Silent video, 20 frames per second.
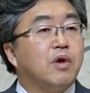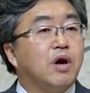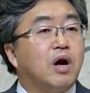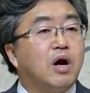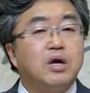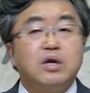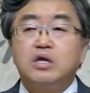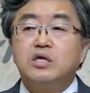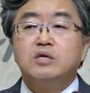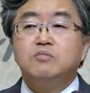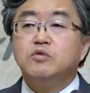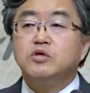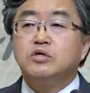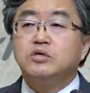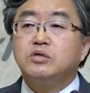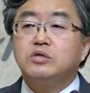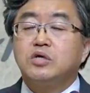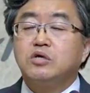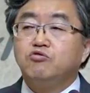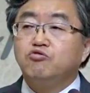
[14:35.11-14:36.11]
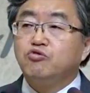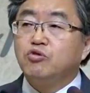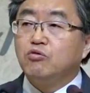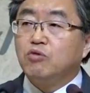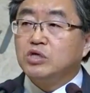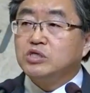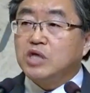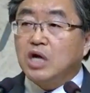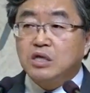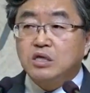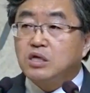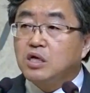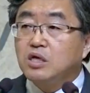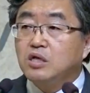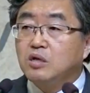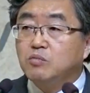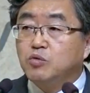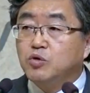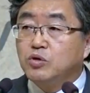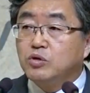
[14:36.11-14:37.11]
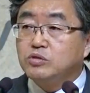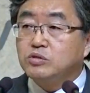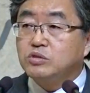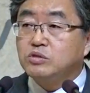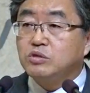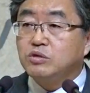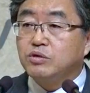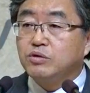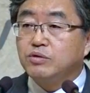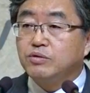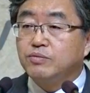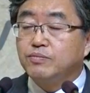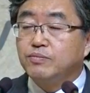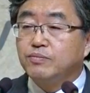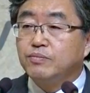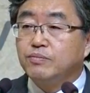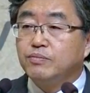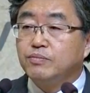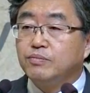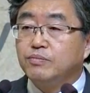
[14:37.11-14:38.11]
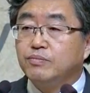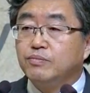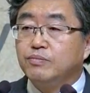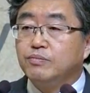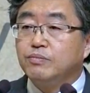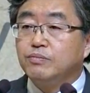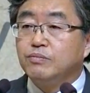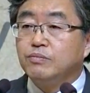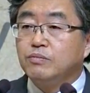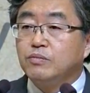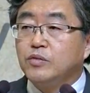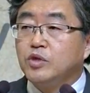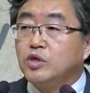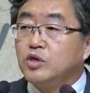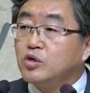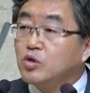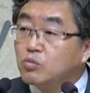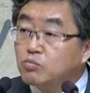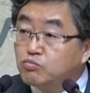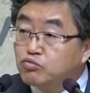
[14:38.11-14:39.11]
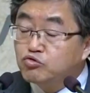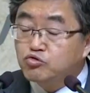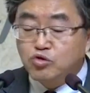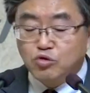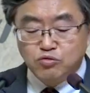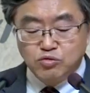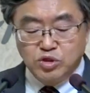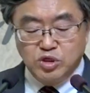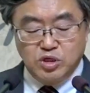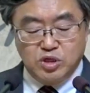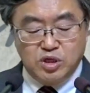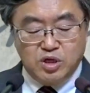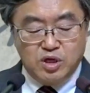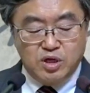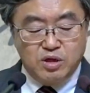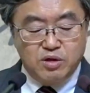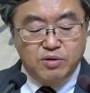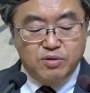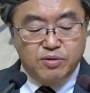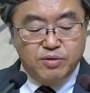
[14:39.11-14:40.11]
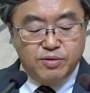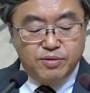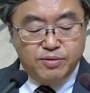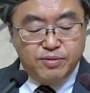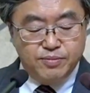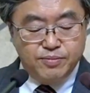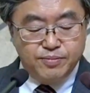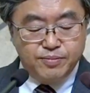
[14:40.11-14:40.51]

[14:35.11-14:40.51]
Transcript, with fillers: 하나님을 그렇게 두려워하지 않게 돼 버렸어요. 이건 무서운 일이에요.